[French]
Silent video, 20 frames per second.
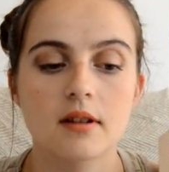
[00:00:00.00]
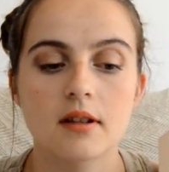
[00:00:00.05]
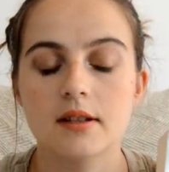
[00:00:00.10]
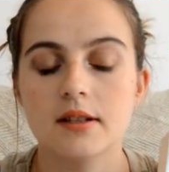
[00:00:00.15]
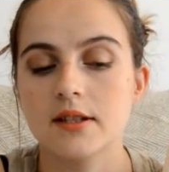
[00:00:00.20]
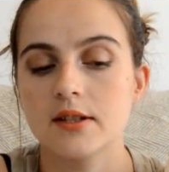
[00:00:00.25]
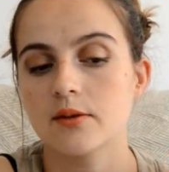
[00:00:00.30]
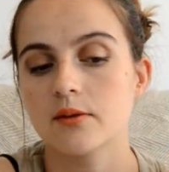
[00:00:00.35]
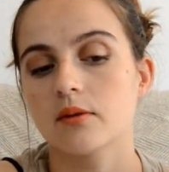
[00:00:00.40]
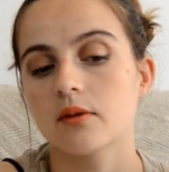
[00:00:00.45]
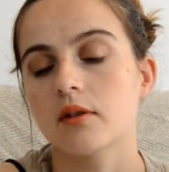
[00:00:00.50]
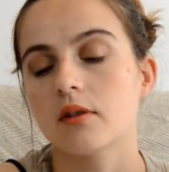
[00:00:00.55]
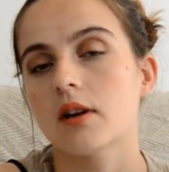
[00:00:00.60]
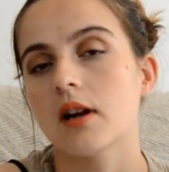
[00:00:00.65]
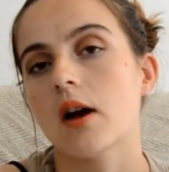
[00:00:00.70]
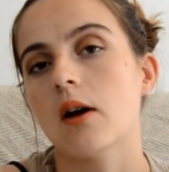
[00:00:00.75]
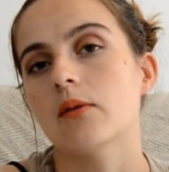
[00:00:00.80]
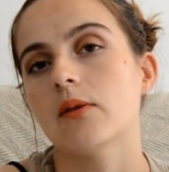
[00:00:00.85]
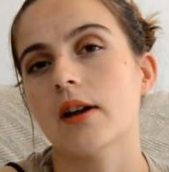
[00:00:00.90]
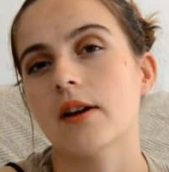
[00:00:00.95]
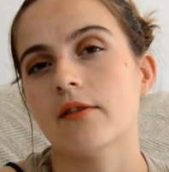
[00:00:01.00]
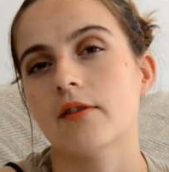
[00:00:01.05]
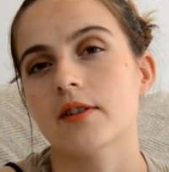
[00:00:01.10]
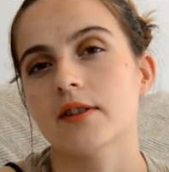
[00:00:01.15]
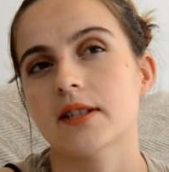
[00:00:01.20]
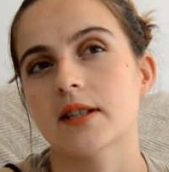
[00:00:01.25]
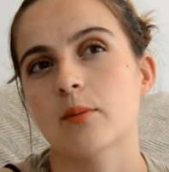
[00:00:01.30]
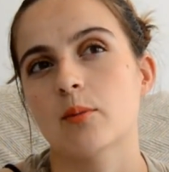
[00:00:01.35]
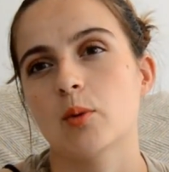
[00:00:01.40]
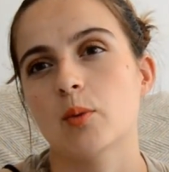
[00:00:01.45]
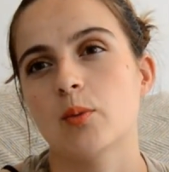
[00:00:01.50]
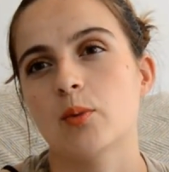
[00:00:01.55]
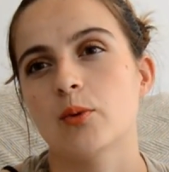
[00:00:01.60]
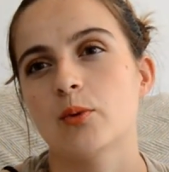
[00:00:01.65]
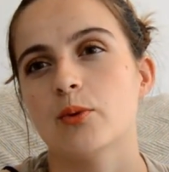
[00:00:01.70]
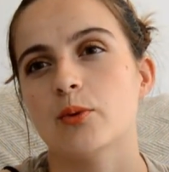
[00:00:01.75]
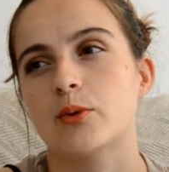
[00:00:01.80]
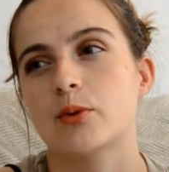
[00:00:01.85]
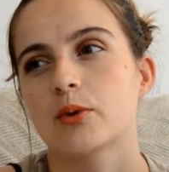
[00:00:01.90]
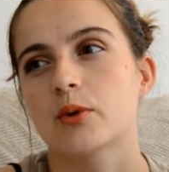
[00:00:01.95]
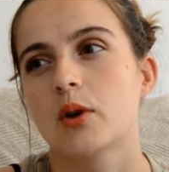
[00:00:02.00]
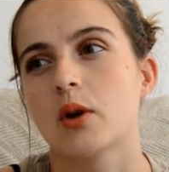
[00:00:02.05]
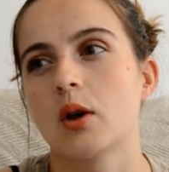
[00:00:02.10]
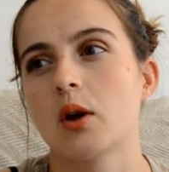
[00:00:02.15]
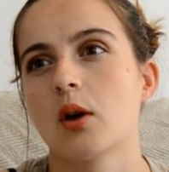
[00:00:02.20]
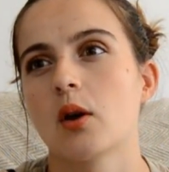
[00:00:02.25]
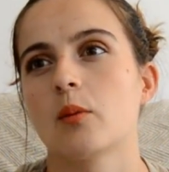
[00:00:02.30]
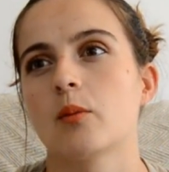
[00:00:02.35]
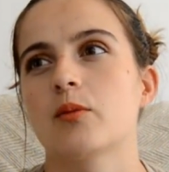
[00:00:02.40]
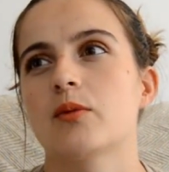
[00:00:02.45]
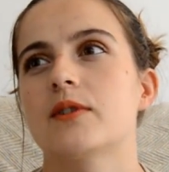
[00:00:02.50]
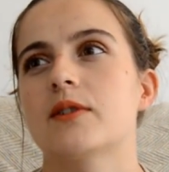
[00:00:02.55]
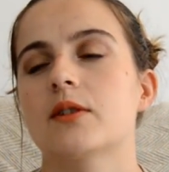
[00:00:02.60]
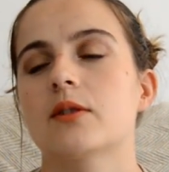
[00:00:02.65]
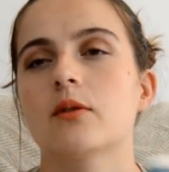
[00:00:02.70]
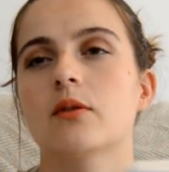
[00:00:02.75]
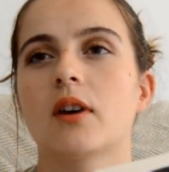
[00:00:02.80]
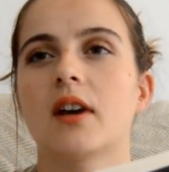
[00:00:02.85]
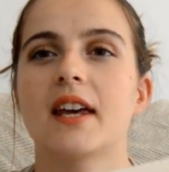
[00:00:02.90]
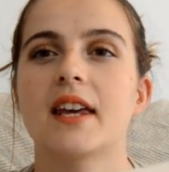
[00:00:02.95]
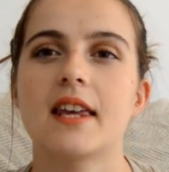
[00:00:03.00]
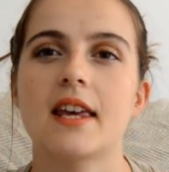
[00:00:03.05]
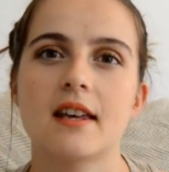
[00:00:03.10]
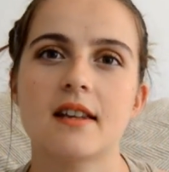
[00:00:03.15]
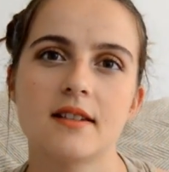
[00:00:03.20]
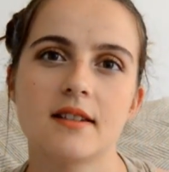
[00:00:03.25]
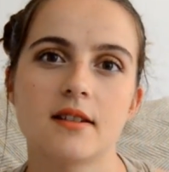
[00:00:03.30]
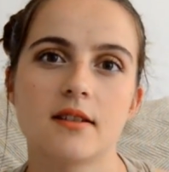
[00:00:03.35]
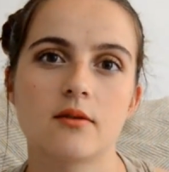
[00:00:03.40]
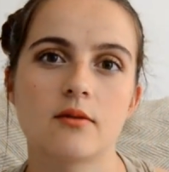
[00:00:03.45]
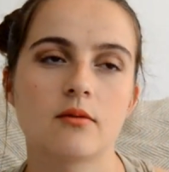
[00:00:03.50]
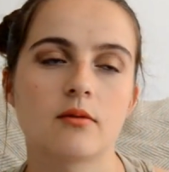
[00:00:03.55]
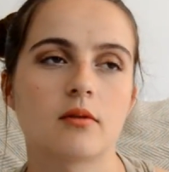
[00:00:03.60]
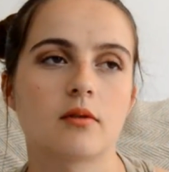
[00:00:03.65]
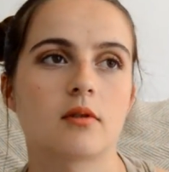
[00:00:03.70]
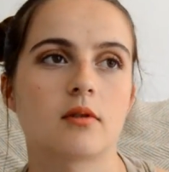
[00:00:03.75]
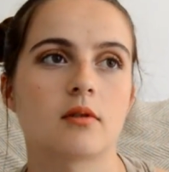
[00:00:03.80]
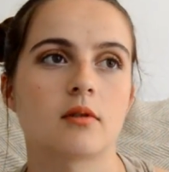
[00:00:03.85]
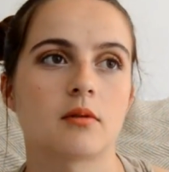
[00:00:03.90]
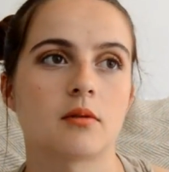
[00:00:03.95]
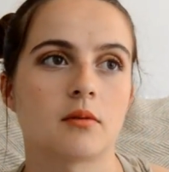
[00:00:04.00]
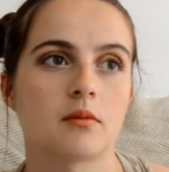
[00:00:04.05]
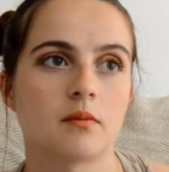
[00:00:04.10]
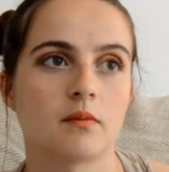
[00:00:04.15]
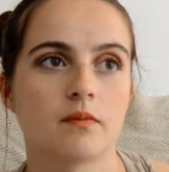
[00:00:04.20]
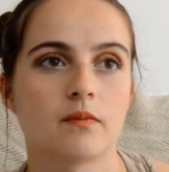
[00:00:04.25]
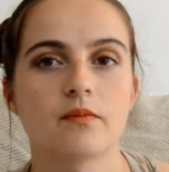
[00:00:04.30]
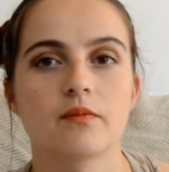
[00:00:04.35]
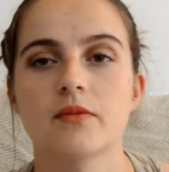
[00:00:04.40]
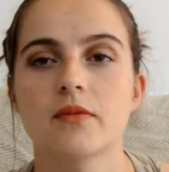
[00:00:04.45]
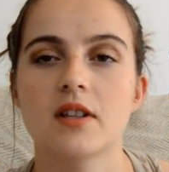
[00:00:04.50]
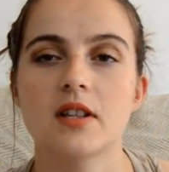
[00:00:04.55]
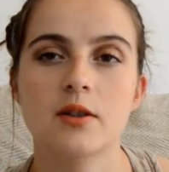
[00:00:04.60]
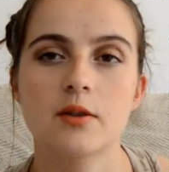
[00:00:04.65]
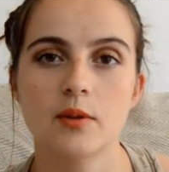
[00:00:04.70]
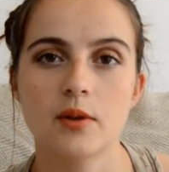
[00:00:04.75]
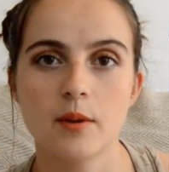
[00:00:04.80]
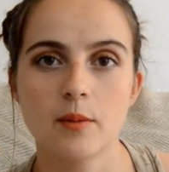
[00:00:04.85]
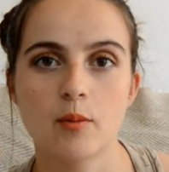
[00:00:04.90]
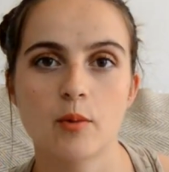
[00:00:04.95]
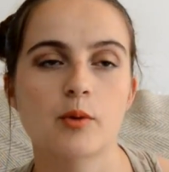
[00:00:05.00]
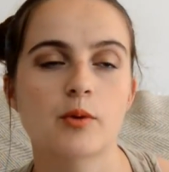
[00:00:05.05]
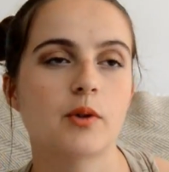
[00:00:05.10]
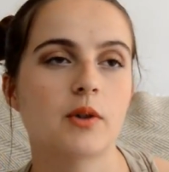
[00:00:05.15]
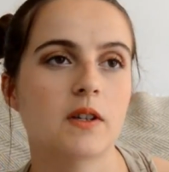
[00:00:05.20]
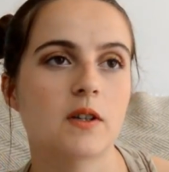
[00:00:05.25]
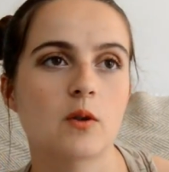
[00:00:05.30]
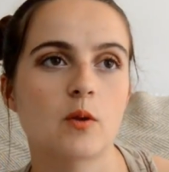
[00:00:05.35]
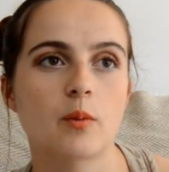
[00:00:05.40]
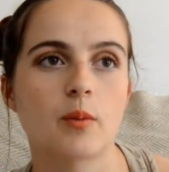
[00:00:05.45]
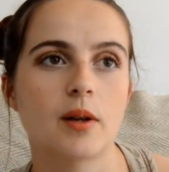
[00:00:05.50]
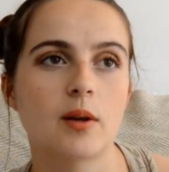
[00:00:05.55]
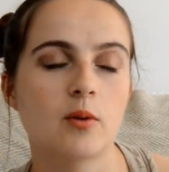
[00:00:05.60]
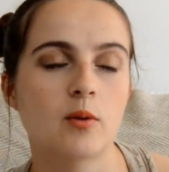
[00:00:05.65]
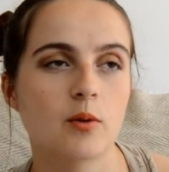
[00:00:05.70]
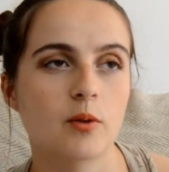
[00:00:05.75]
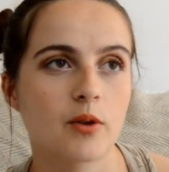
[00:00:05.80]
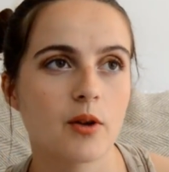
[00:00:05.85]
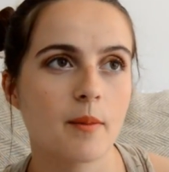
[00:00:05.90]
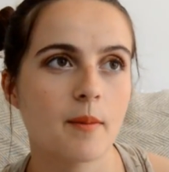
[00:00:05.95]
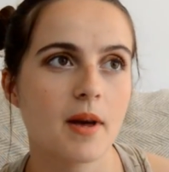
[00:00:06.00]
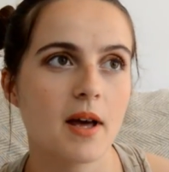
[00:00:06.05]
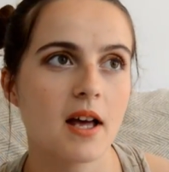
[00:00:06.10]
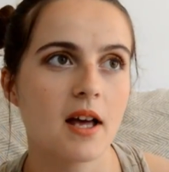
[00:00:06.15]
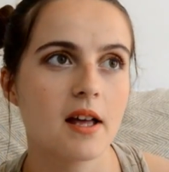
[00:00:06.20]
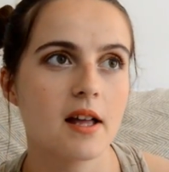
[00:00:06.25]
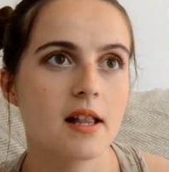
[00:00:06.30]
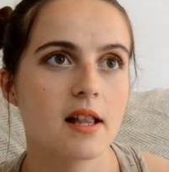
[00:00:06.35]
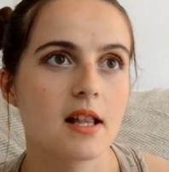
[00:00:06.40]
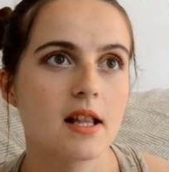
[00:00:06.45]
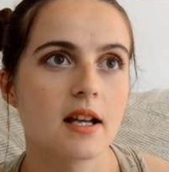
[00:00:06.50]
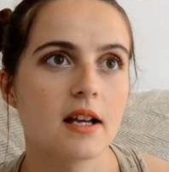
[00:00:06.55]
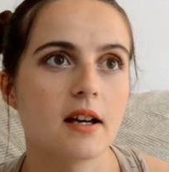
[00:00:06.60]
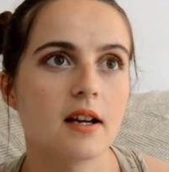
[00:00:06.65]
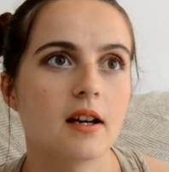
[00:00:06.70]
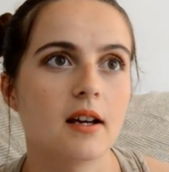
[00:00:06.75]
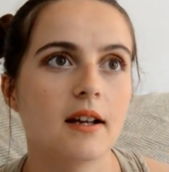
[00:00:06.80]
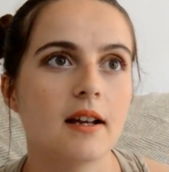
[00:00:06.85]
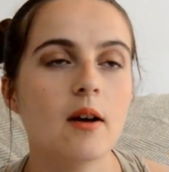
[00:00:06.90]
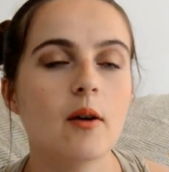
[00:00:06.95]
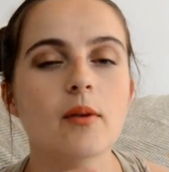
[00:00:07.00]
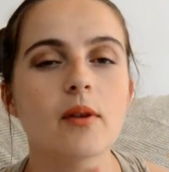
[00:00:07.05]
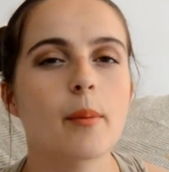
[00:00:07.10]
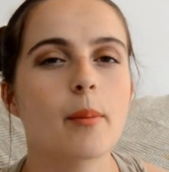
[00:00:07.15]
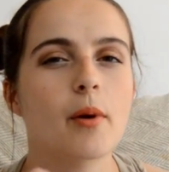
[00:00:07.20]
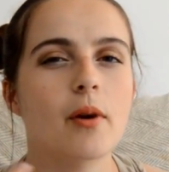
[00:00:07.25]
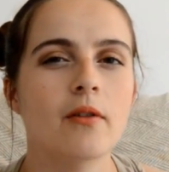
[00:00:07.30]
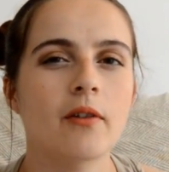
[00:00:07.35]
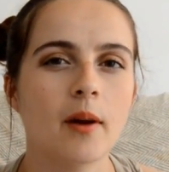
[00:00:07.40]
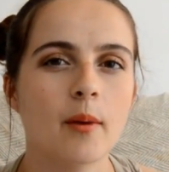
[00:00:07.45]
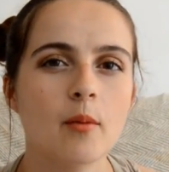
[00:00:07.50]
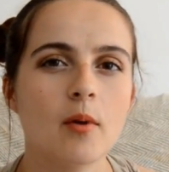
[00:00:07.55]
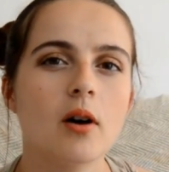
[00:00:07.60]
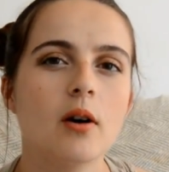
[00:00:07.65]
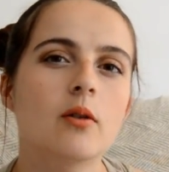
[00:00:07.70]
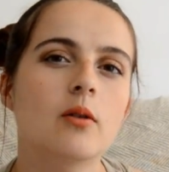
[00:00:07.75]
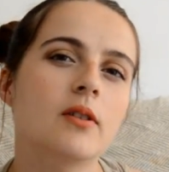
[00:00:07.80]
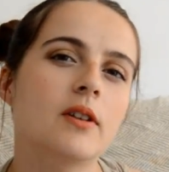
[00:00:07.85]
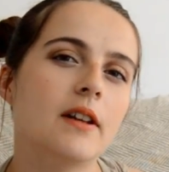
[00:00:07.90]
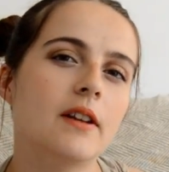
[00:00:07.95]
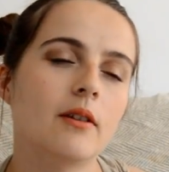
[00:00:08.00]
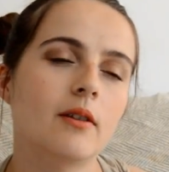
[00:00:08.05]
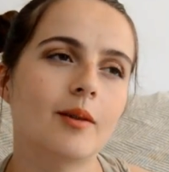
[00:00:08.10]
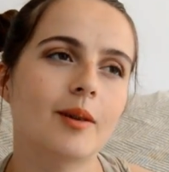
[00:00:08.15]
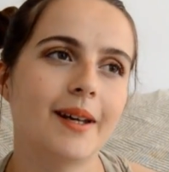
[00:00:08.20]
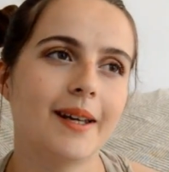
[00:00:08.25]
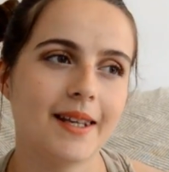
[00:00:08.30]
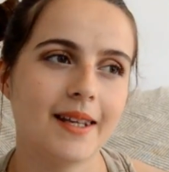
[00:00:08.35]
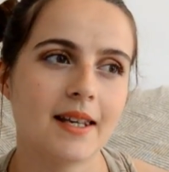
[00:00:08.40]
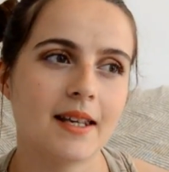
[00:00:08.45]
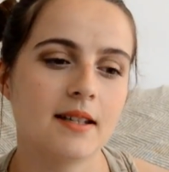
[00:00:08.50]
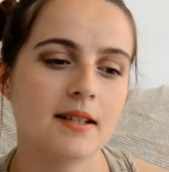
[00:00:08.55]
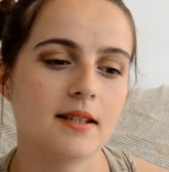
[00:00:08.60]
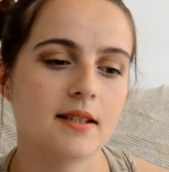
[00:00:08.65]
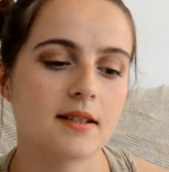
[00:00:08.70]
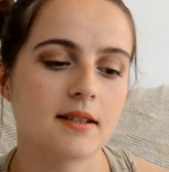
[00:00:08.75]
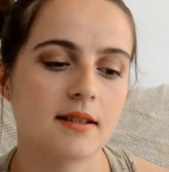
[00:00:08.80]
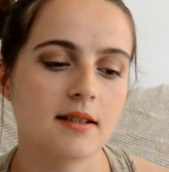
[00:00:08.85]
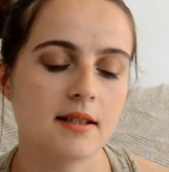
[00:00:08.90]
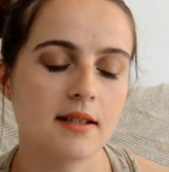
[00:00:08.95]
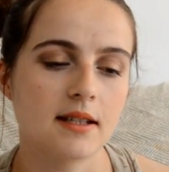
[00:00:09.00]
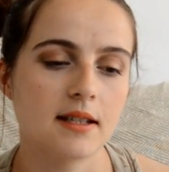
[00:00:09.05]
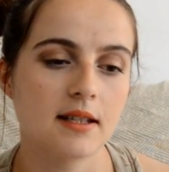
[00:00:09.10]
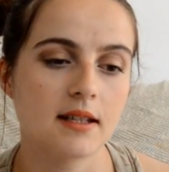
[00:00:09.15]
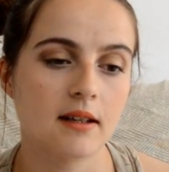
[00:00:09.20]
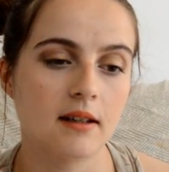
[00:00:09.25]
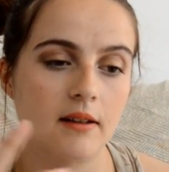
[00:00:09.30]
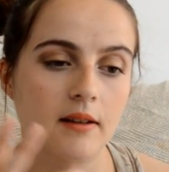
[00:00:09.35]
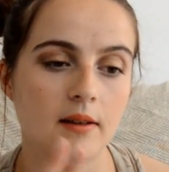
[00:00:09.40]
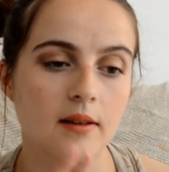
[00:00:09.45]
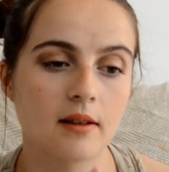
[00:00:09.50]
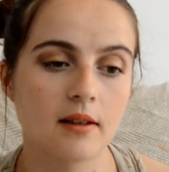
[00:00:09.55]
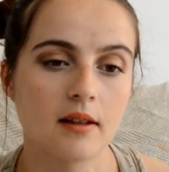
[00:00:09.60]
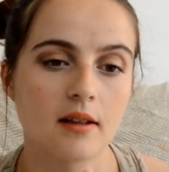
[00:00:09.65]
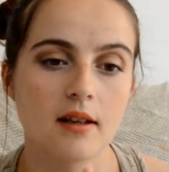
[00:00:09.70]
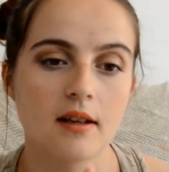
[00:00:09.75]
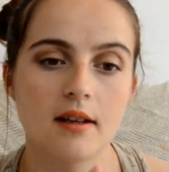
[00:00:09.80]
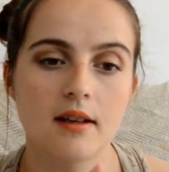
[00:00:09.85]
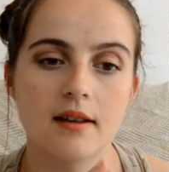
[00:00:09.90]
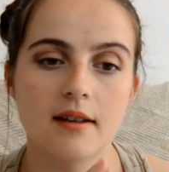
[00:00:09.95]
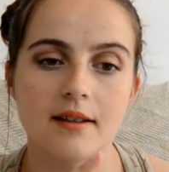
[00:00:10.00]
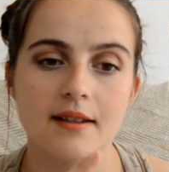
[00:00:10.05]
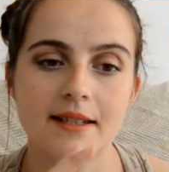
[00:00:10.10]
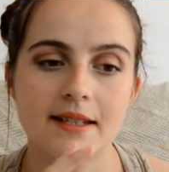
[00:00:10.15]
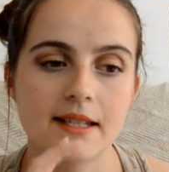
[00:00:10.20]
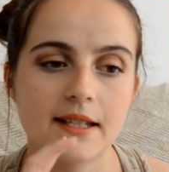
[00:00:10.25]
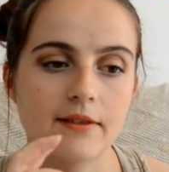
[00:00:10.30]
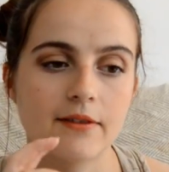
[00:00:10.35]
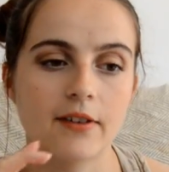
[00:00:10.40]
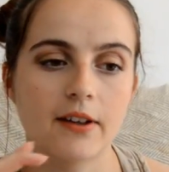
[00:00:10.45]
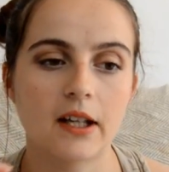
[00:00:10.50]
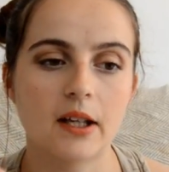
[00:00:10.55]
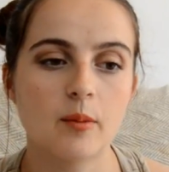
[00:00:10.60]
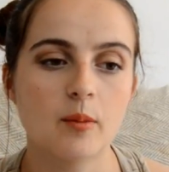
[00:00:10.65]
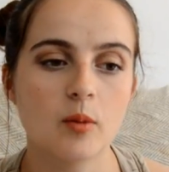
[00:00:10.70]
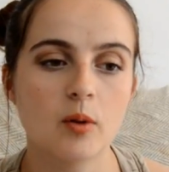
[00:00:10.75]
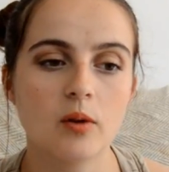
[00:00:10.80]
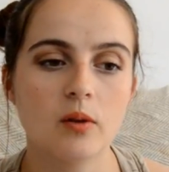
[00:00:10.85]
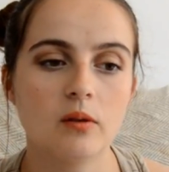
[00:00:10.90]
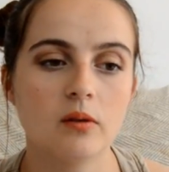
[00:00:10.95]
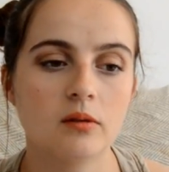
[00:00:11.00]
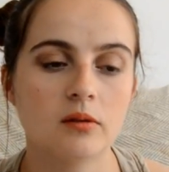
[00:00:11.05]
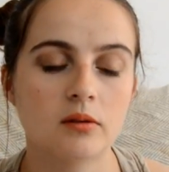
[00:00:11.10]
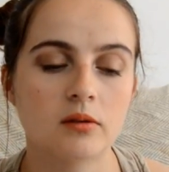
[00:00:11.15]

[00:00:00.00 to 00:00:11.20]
Disons que là, on avance un peu plus, puisque Reyes, donc euh, désolé pour ceux qui n'ont pas lu le tome 1, là, on apprend vraiment à connaître Reyes. C'est euh, vraiment...